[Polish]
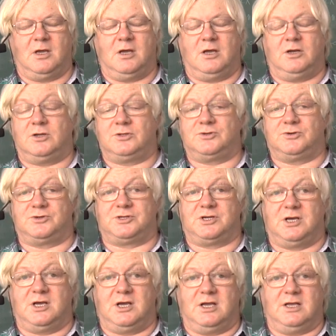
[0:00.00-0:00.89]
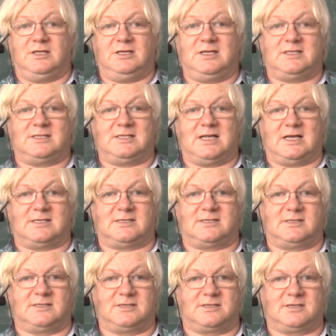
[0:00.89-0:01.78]
No cóż, nic
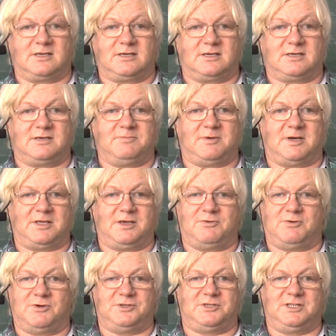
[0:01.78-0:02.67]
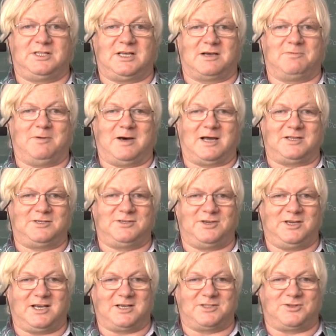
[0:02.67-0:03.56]
nas chyba nie łączy tak bardzo
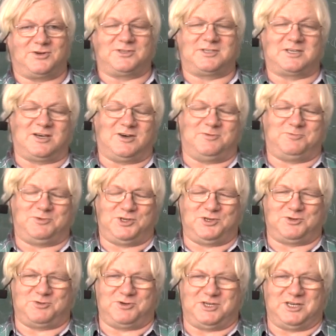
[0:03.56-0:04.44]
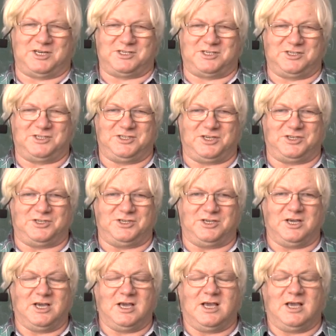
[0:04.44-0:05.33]
jak troska o przyszłość naszych
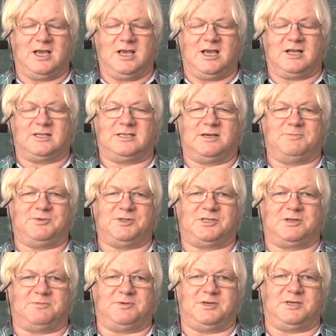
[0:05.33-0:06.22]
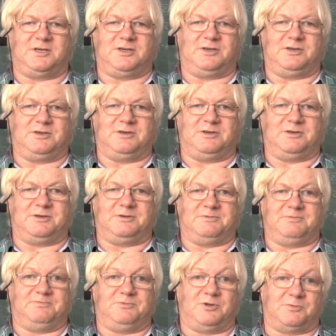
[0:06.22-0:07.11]
dzieci. Chcemy, żeby
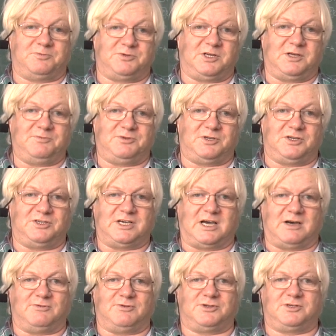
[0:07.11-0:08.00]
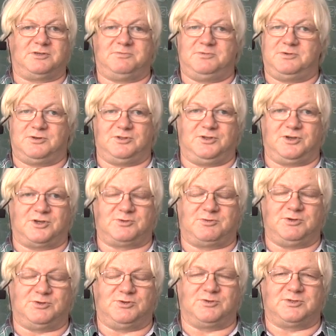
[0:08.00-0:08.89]
y, dobrze im się działo, żeby
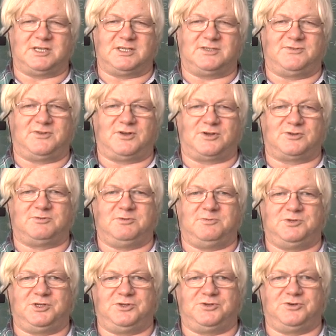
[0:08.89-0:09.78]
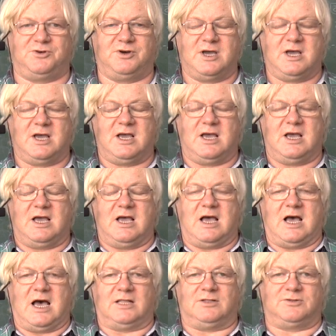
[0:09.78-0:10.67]
odniosły sukces w dorosłym życiu,
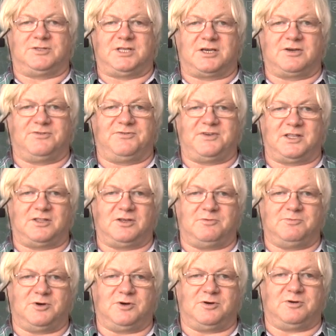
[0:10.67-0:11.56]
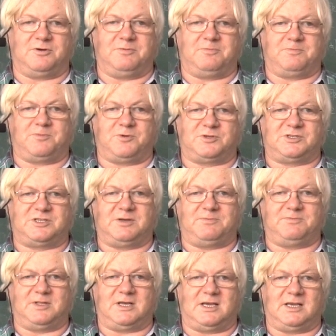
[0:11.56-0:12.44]
a do tego wiadomo,
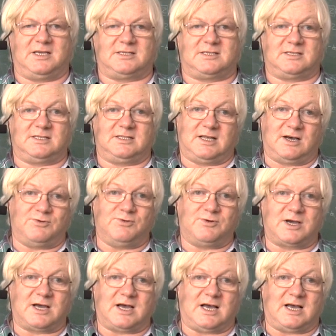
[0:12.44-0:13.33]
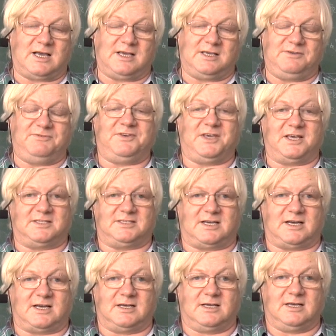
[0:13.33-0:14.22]
potrzebna jest nauka i wiedza